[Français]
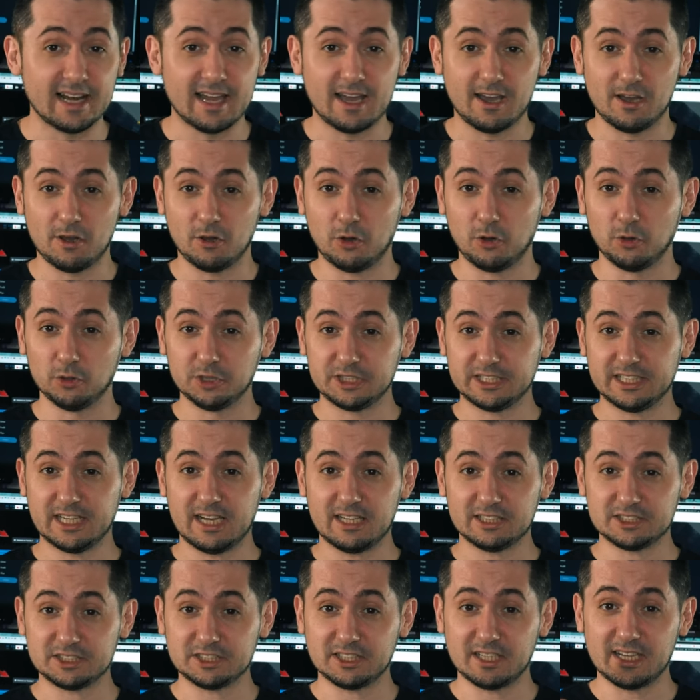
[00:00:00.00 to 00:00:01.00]
la
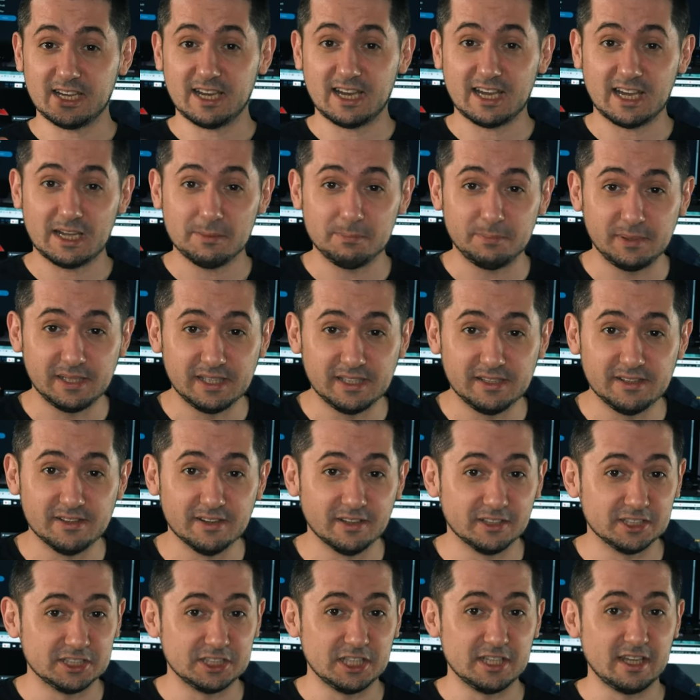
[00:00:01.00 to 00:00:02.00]
recharge
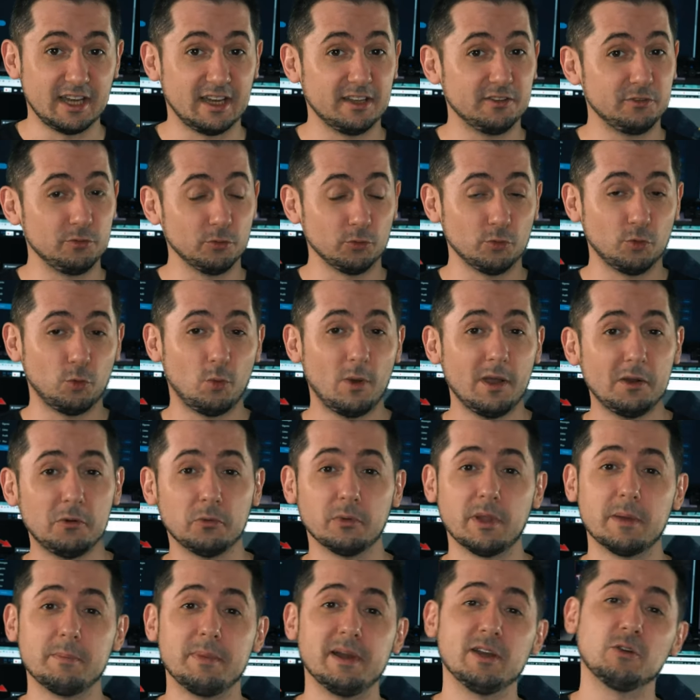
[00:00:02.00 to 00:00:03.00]
rapide génération 3
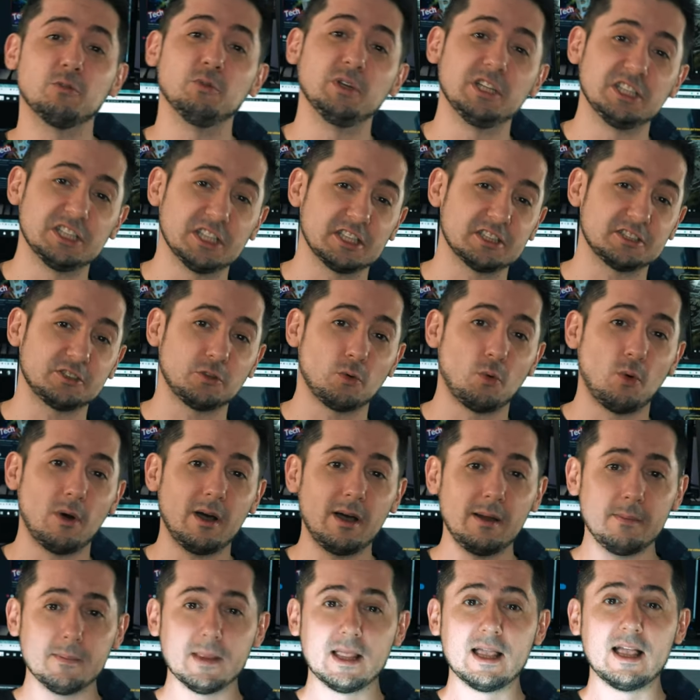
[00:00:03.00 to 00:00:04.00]
qu'on appelle Quick Charge
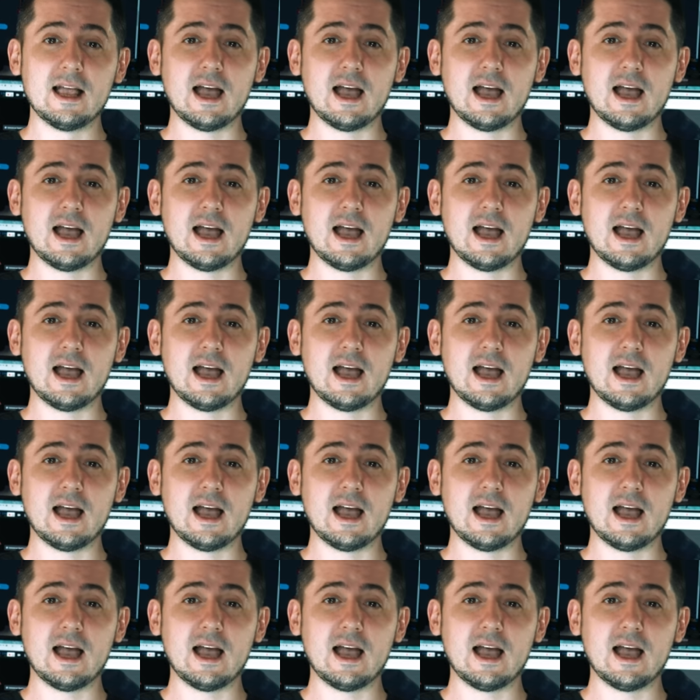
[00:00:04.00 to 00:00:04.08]
3,